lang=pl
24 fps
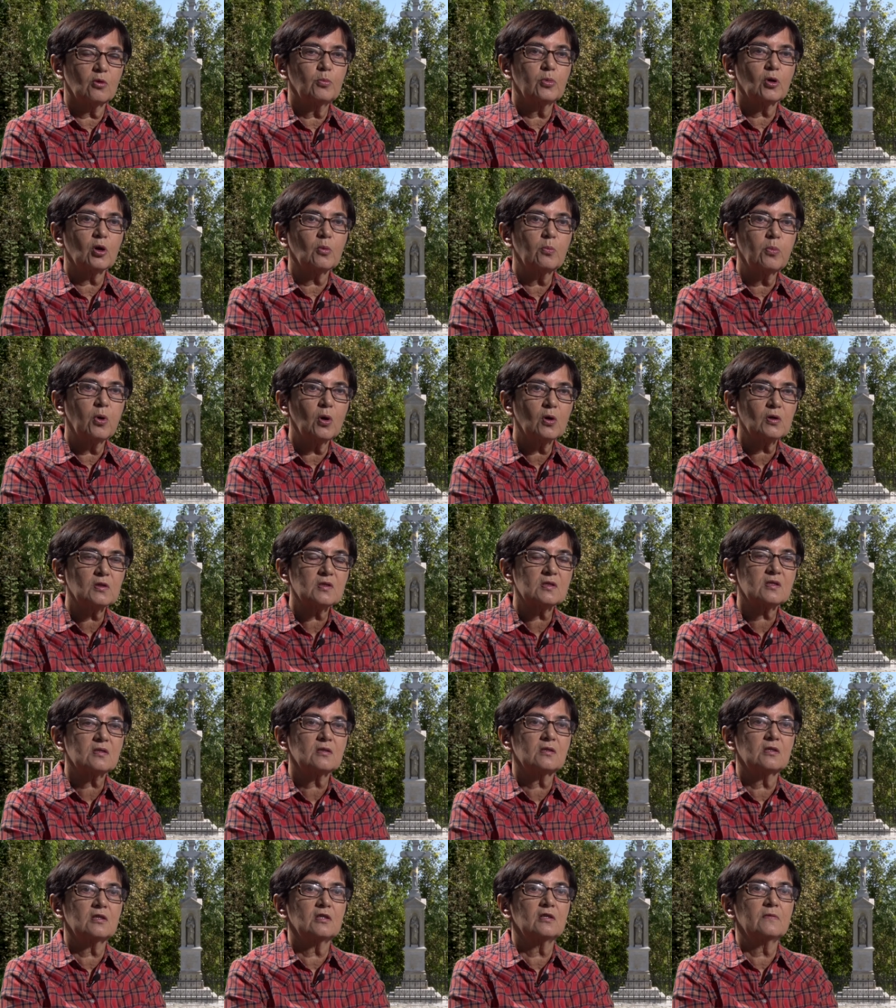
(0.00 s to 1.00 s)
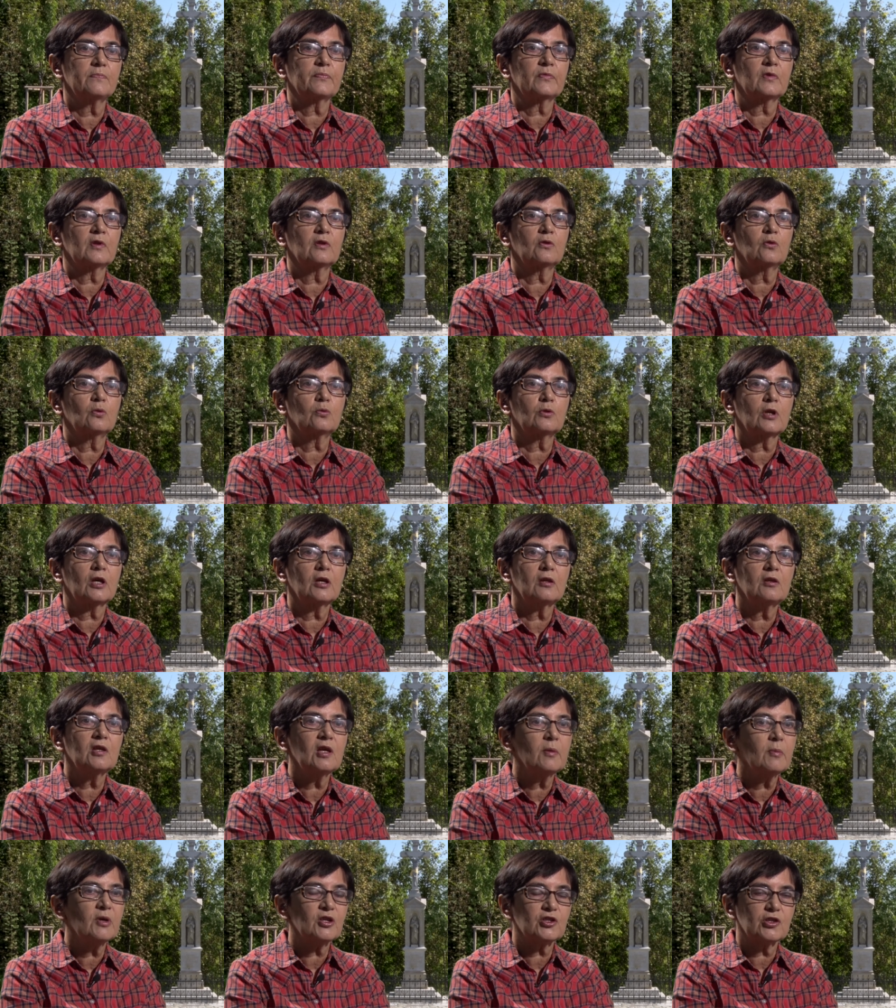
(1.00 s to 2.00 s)
proporcji. Tutaj
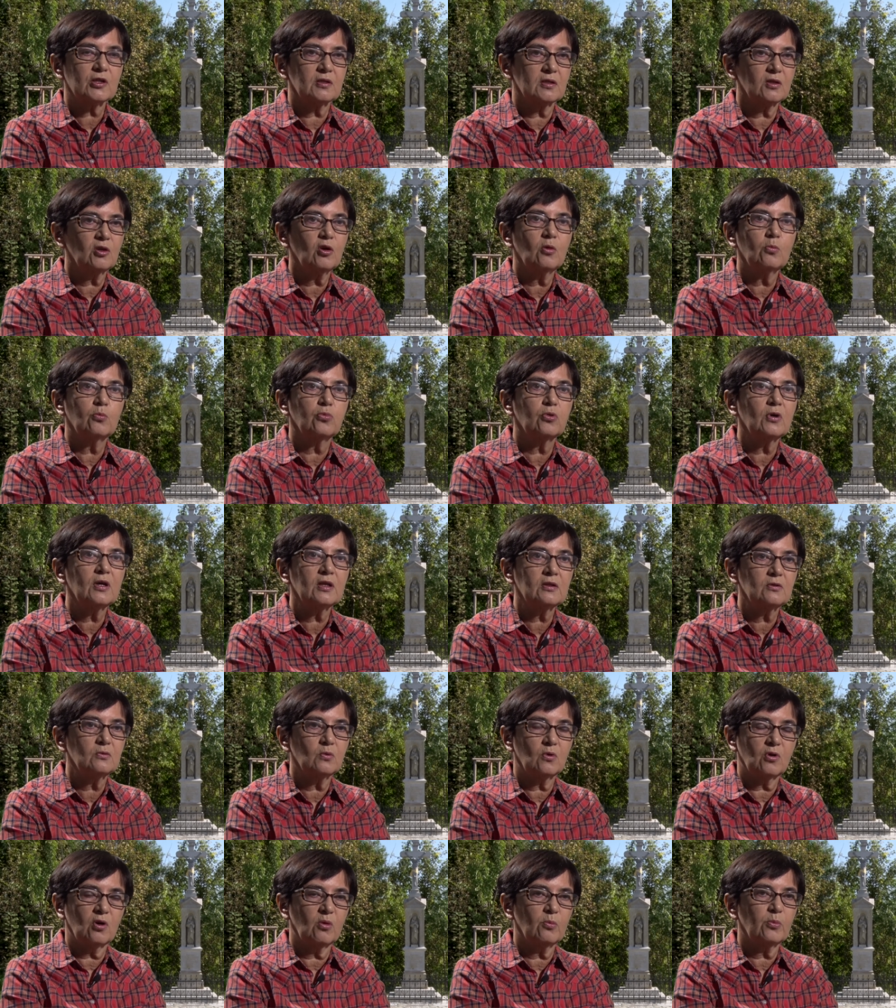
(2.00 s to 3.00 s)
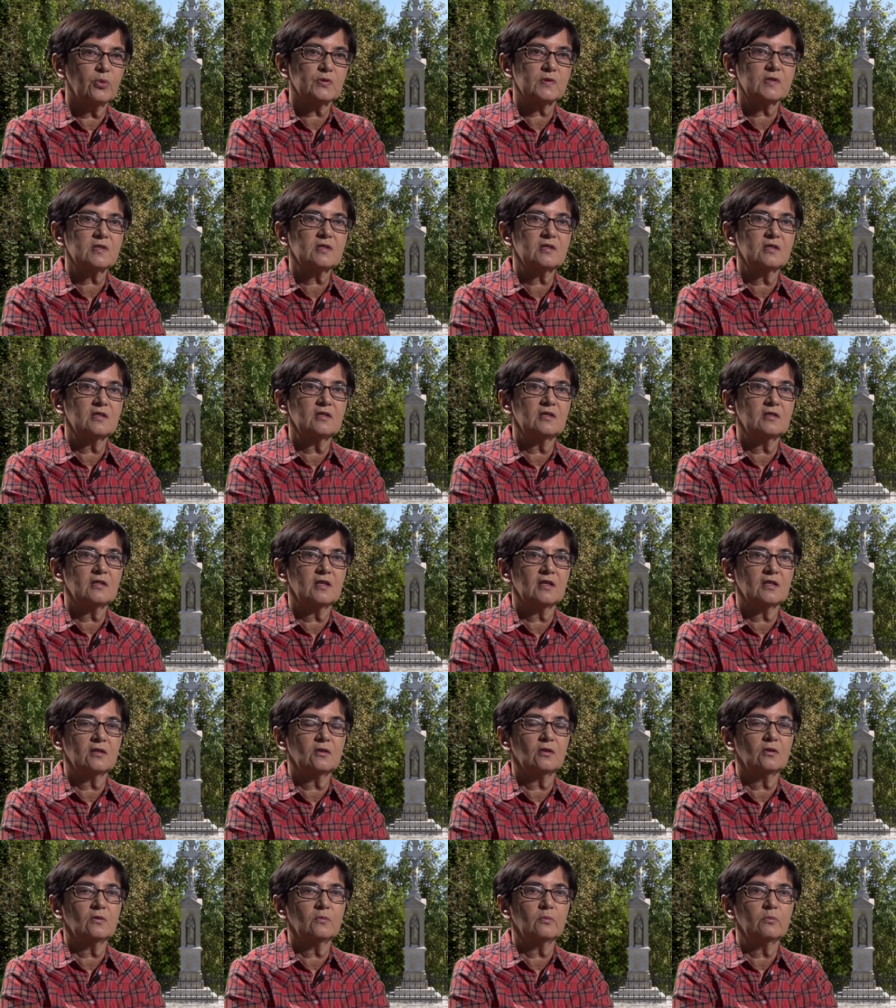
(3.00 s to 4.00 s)
nie ma żadnego błędu
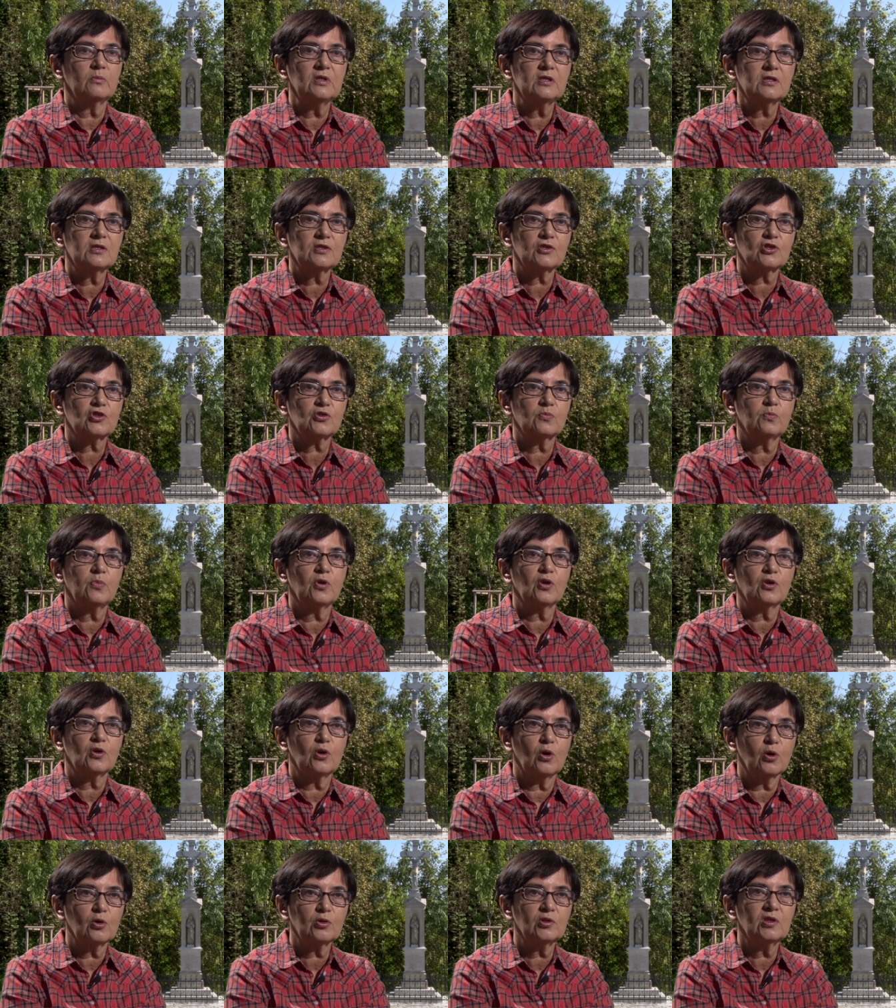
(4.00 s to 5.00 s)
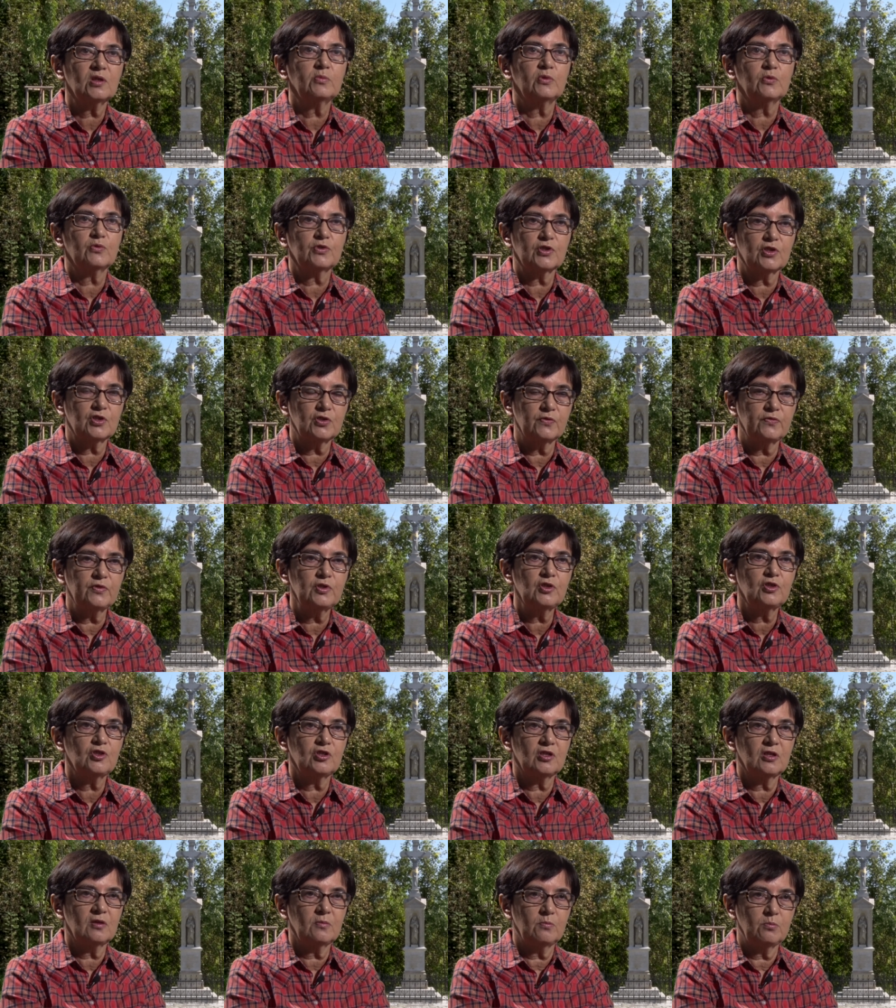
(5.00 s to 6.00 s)
kompozycyjnego. Mistrz pokorny był
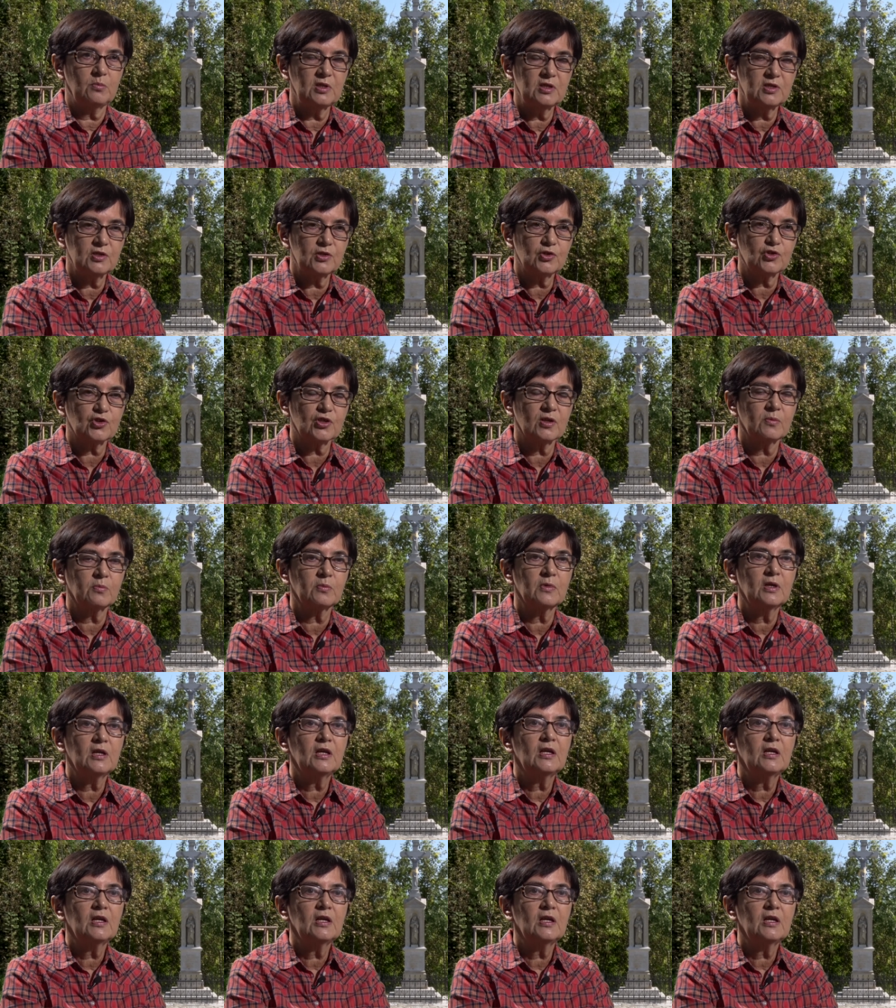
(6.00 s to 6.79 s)
rzeczywiście mistrzem.